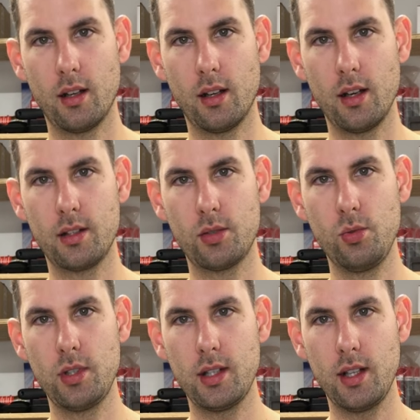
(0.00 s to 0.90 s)
Als
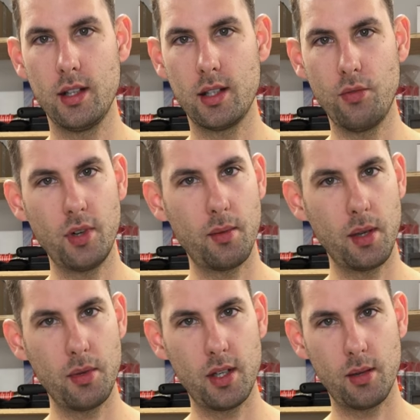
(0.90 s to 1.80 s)
zusätzliches
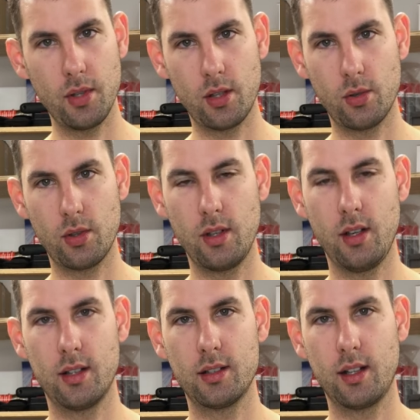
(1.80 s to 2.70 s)
Aufgabengebiet habe ich noch die
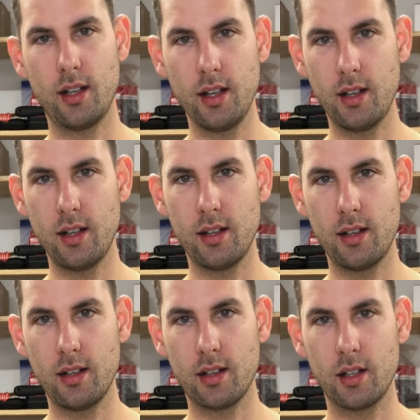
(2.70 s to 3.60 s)
ganzen
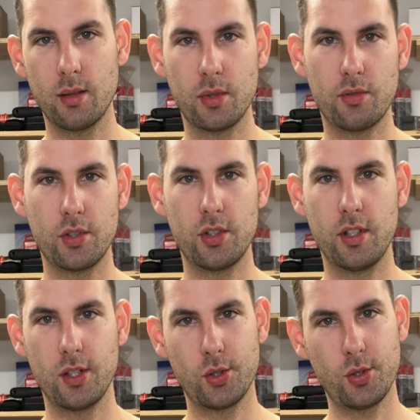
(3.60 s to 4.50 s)
Kleinkläranlagen, die mit
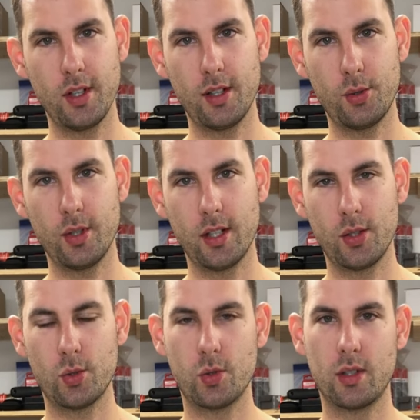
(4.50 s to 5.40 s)
verschiedenen Steuerungen
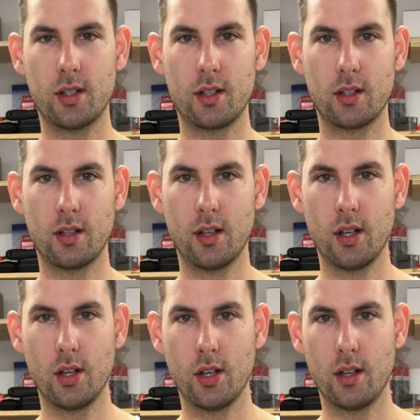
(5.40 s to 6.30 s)
und
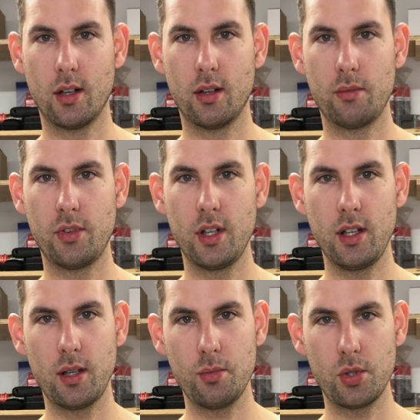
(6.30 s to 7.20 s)

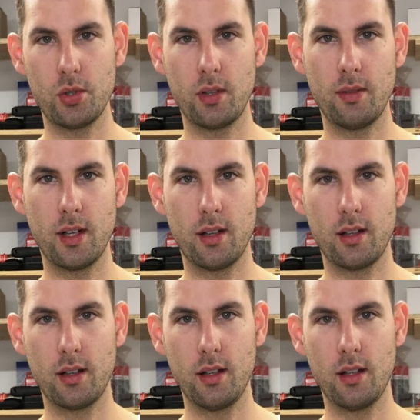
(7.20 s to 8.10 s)
Verdichtern bestückt werden,
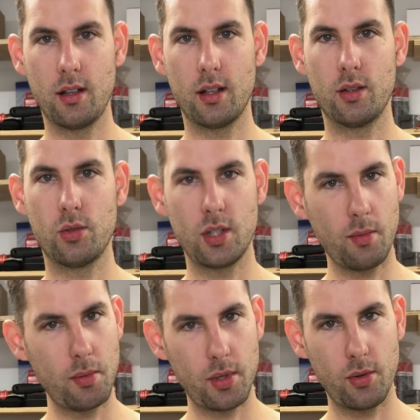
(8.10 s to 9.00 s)
die ich dann
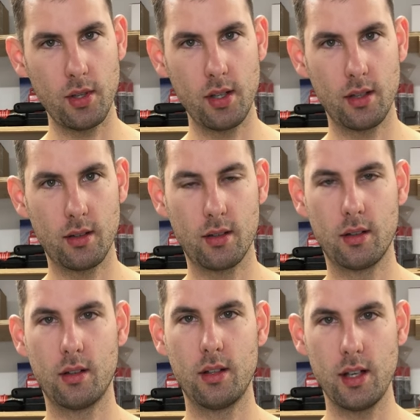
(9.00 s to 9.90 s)
zusammenbaue hier
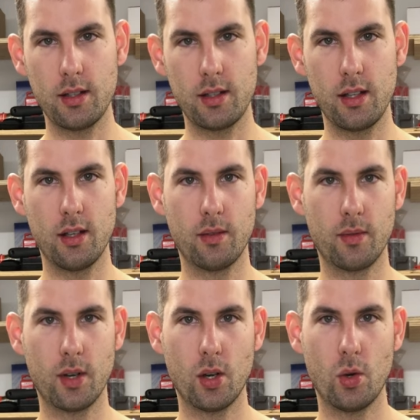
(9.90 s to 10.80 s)
teste
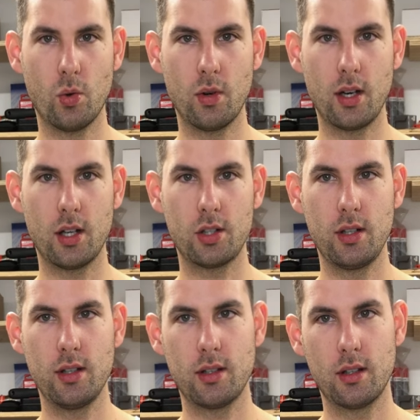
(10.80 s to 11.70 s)
und
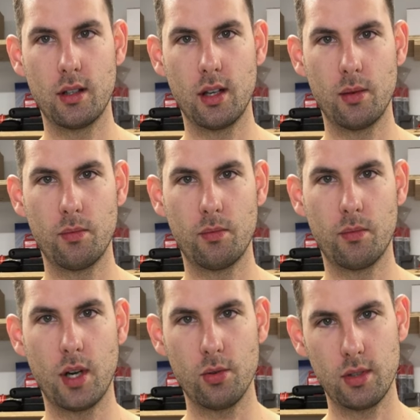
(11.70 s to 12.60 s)
anschließend ähm,
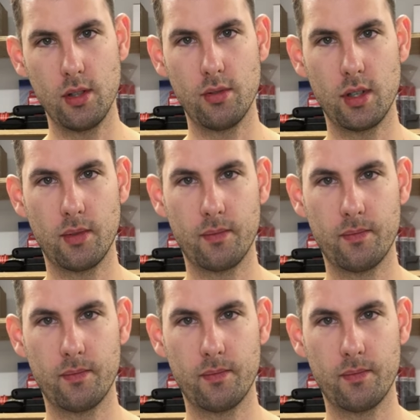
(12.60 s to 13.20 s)
ausliefere.